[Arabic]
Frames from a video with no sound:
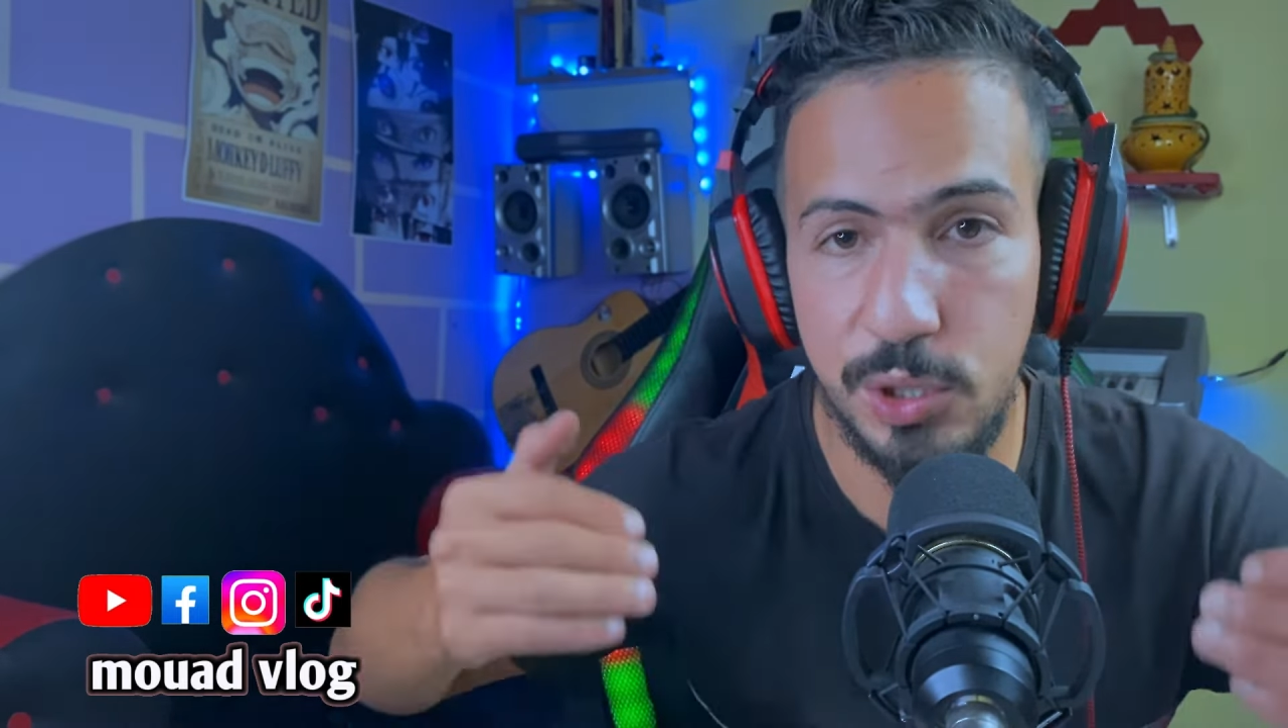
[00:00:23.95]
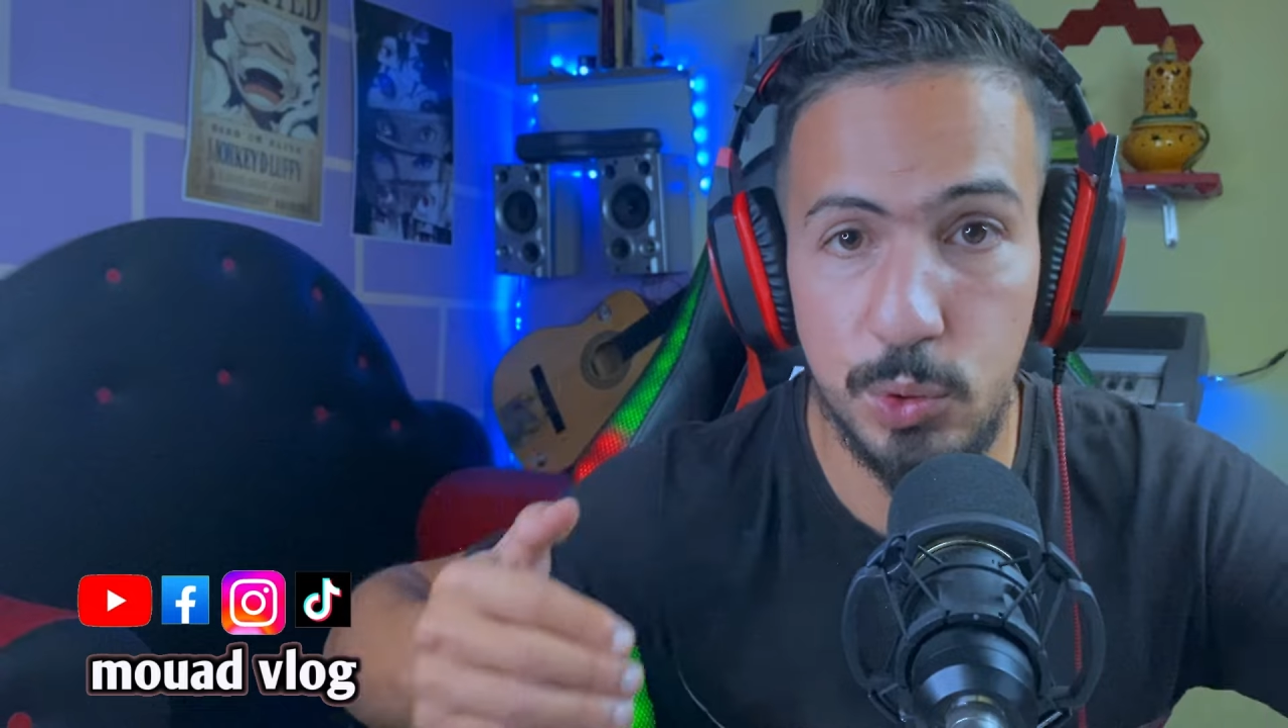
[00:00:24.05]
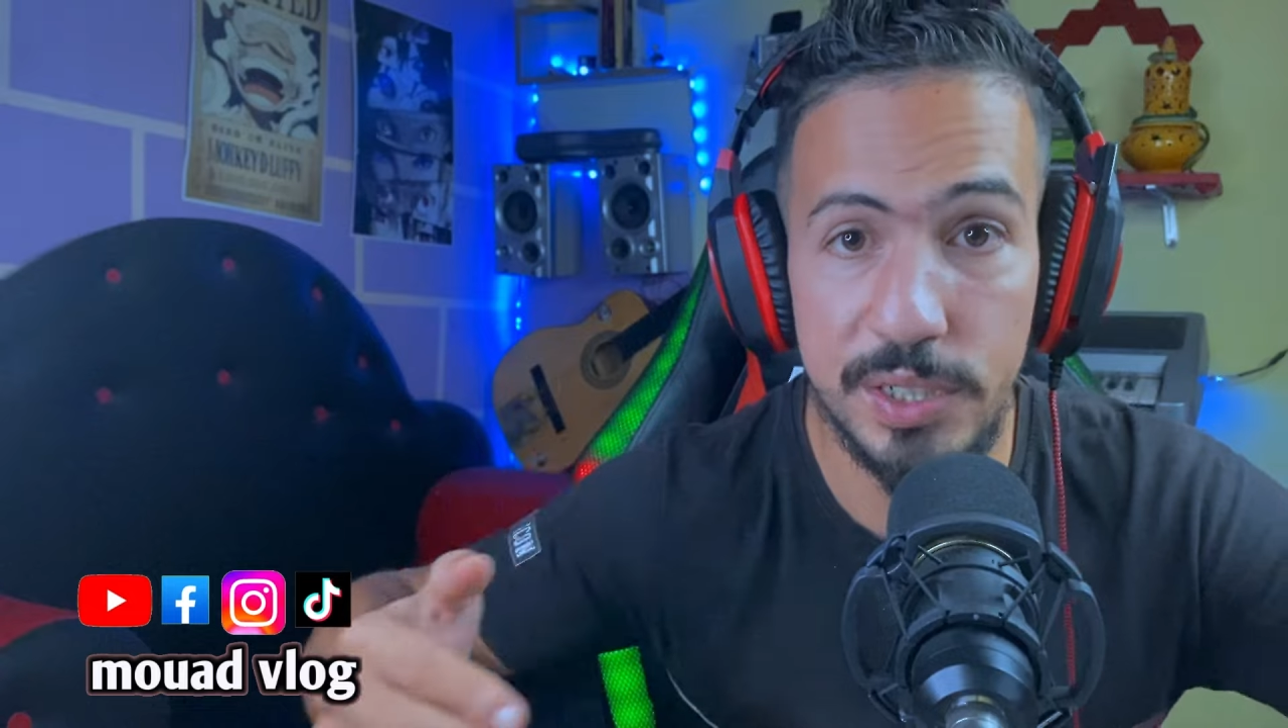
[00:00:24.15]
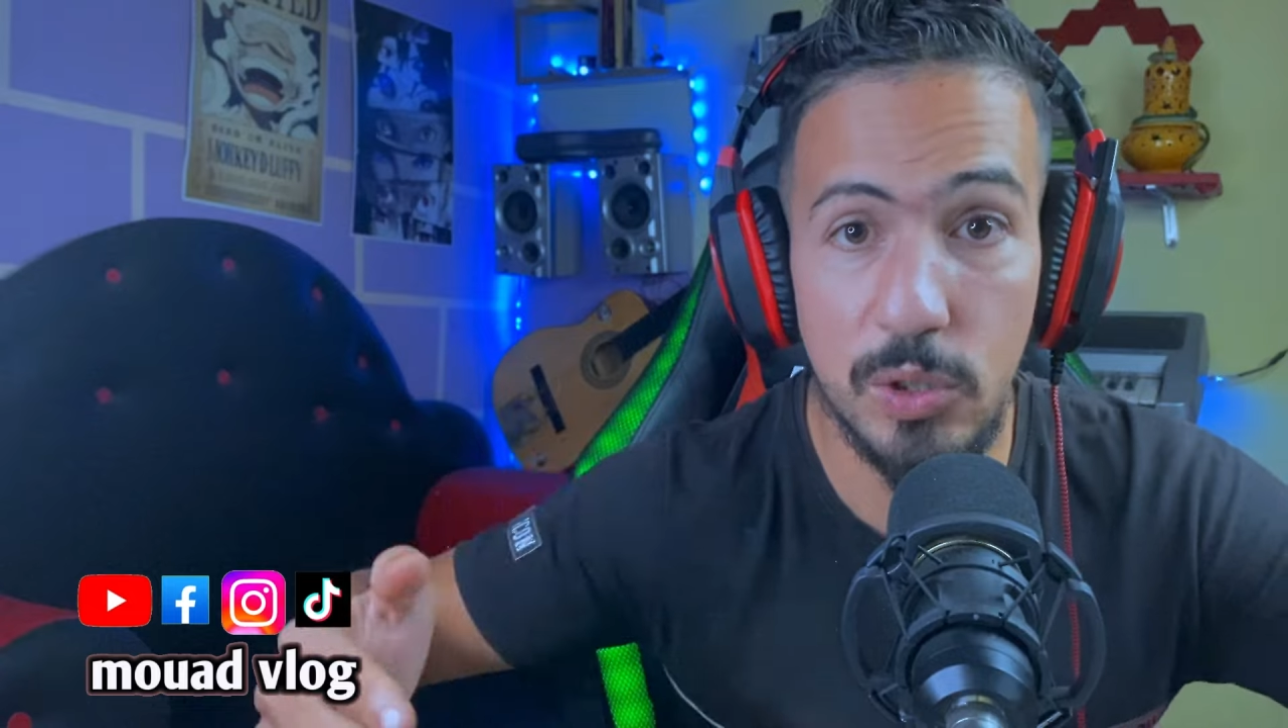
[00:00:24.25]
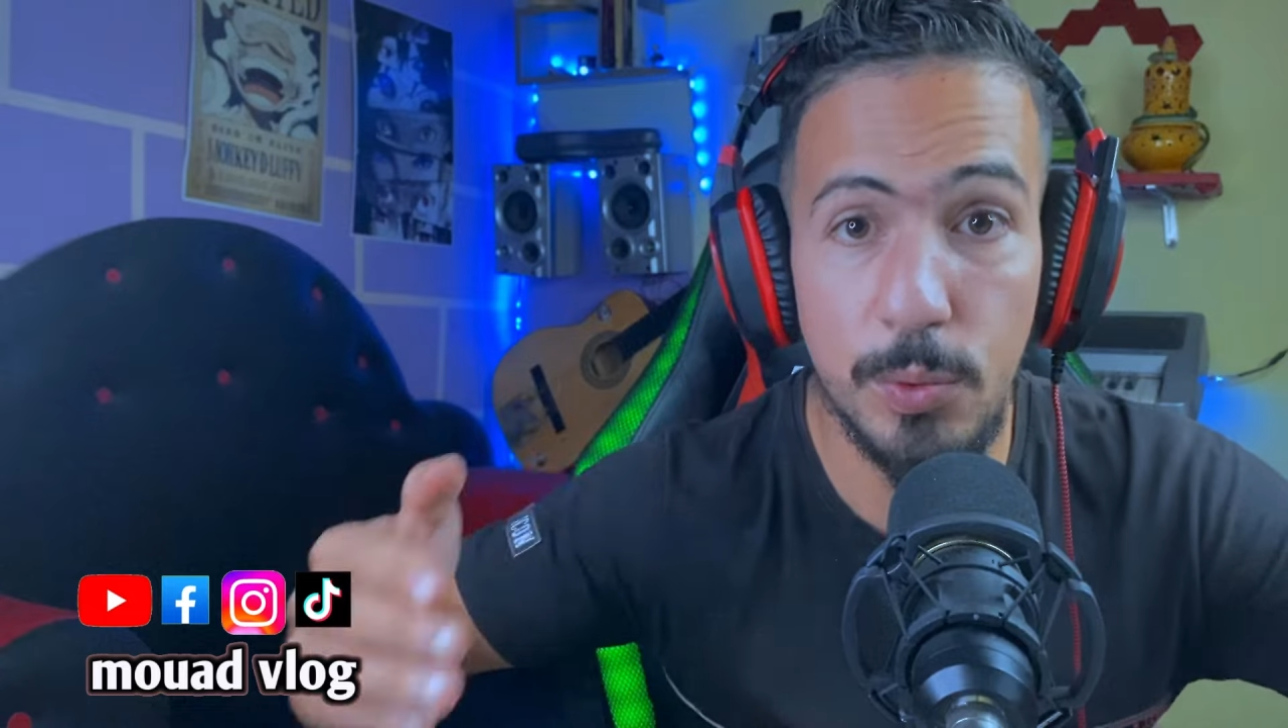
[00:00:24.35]

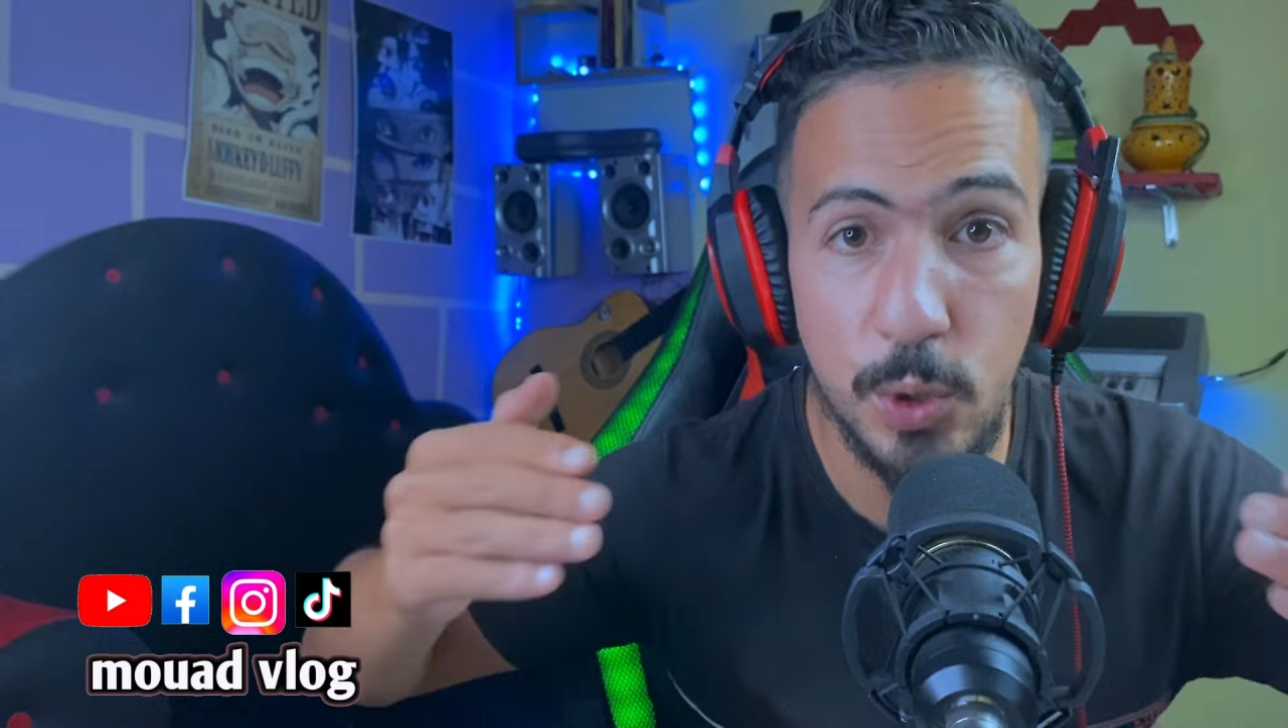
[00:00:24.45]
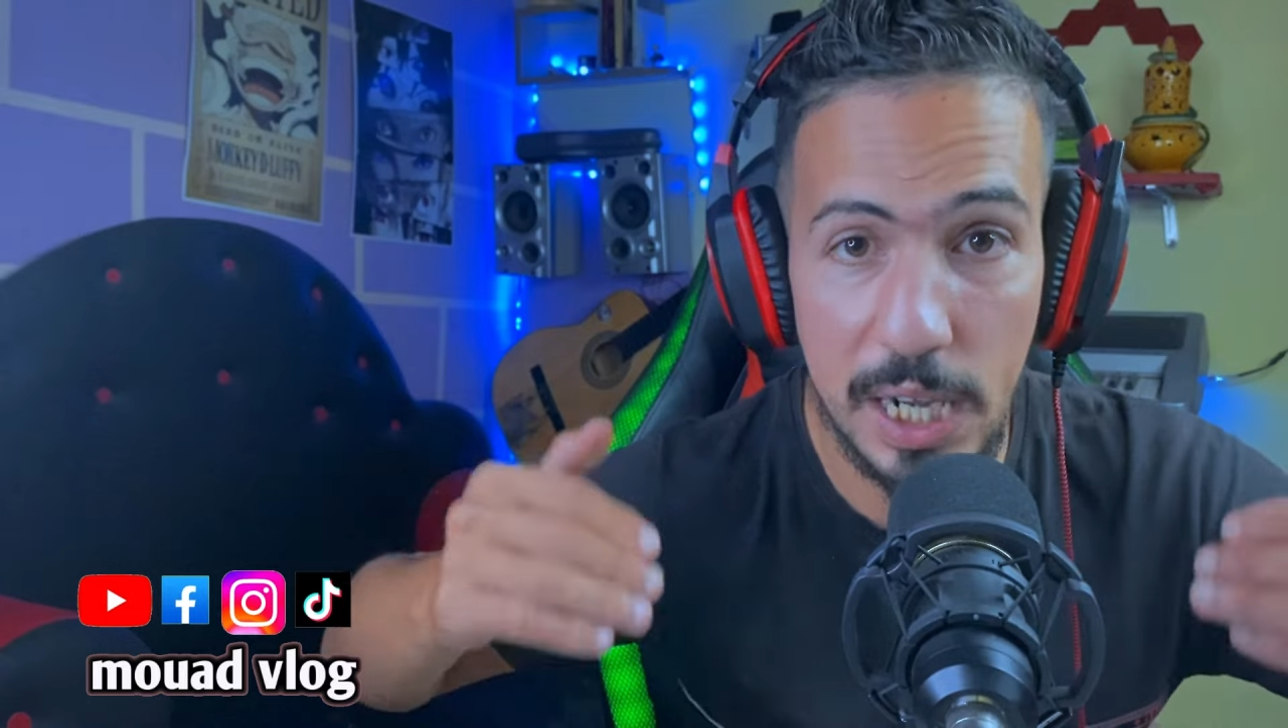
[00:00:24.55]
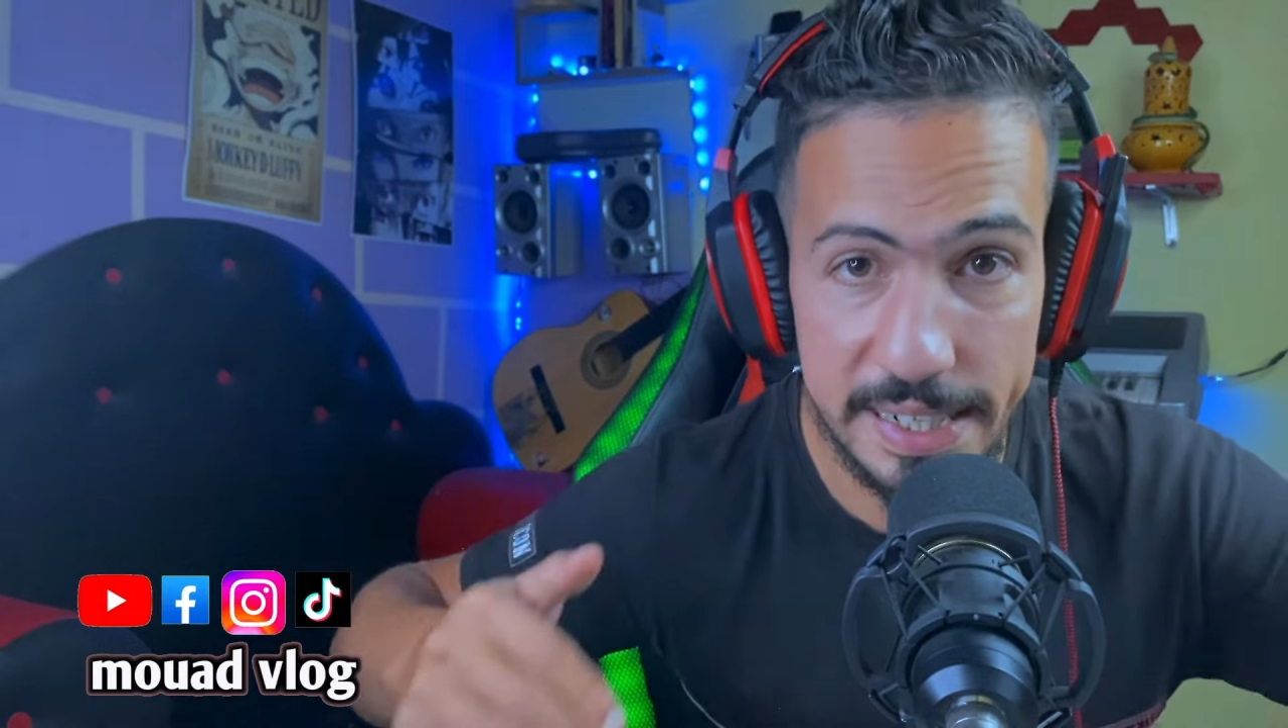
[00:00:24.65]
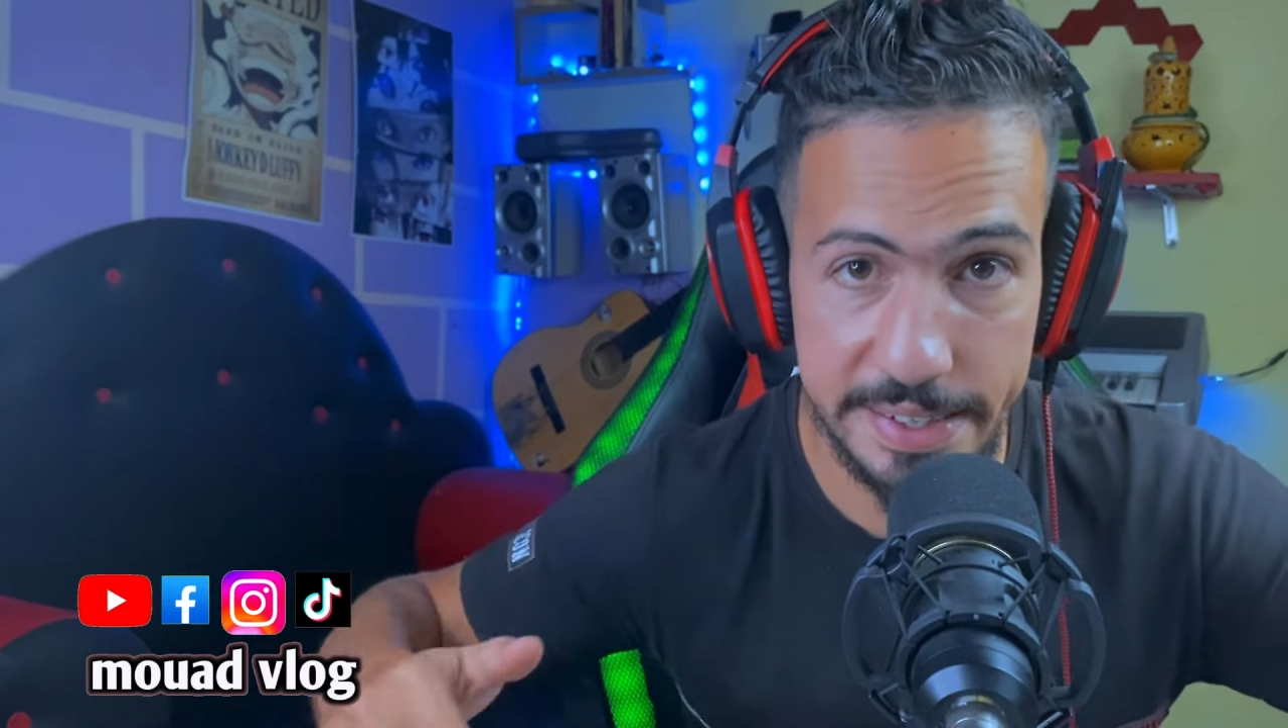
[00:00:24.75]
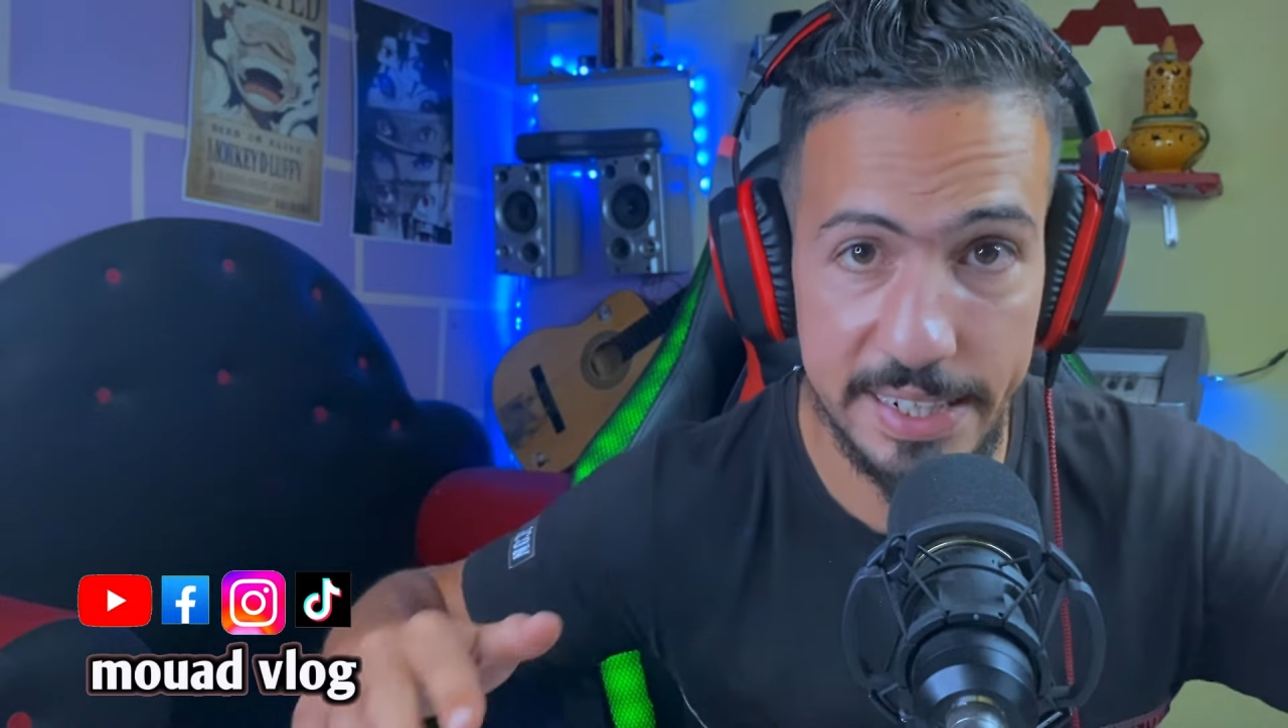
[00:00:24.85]
والنبوءات